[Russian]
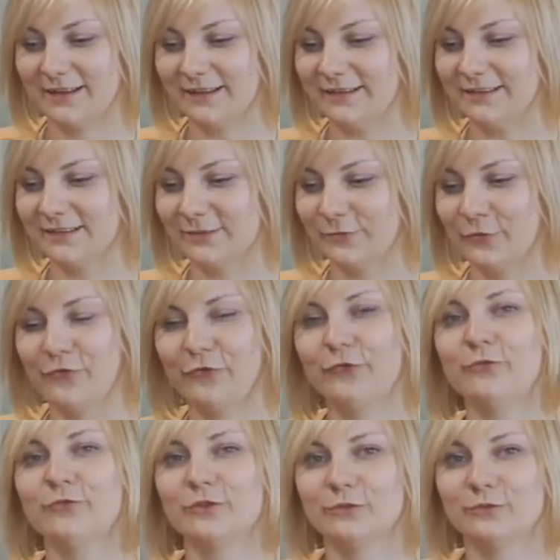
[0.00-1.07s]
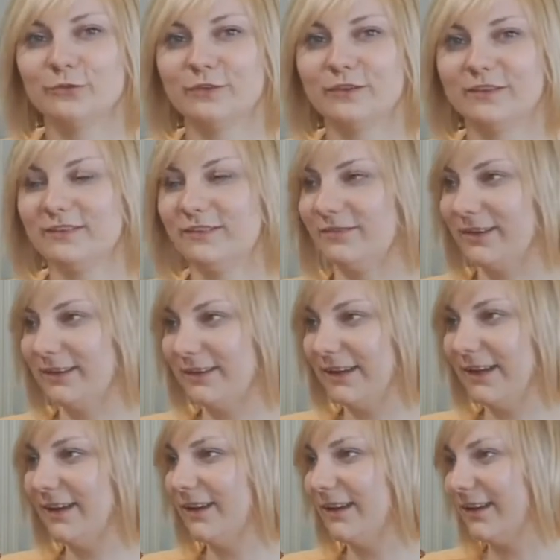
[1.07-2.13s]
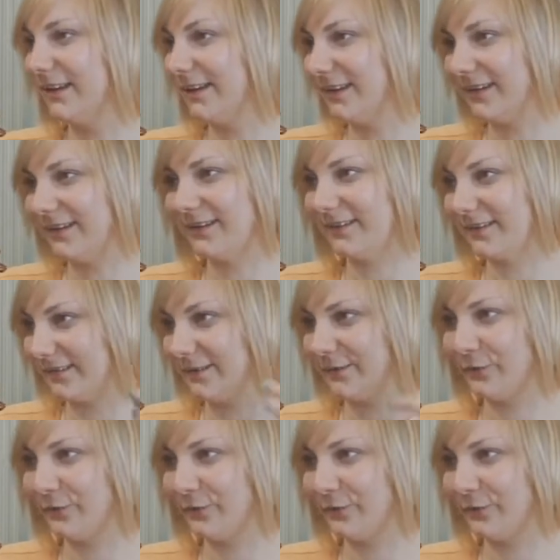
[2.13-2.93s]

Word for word: и к ужину вернулись в отель э,